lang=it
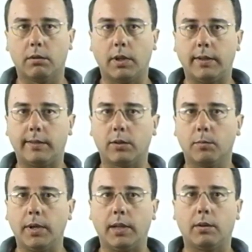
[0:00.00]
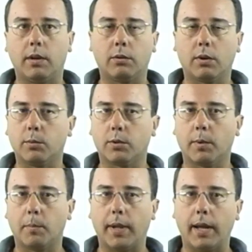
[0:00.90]
Ha iniziato bene, è un allenatore molto
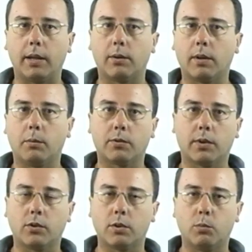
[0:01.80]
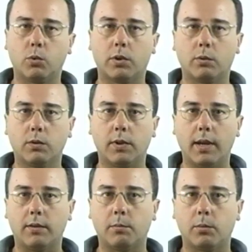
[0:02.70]
preparato, anche in questo caso c'è molto
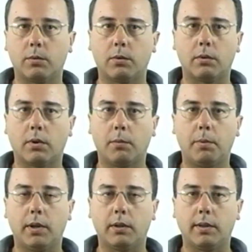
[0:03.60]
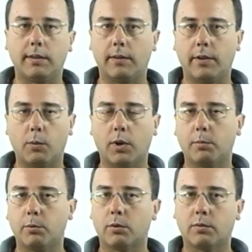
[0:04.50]
entusiasmo, ripeto, iniziare a fare qualche
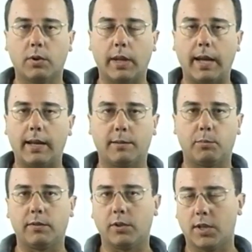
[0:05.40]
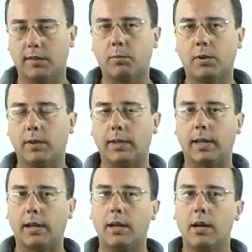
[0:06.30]
punto fuori casa e poi il Seggesto può
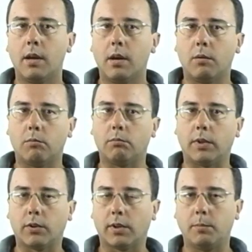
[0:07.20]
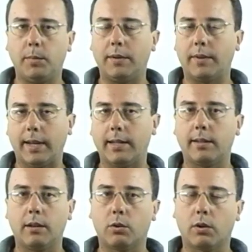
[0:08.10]
diventare una sorta di mina vagante
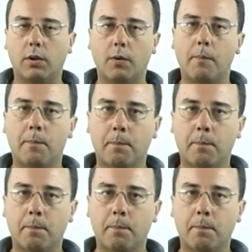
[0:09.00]
del torneo.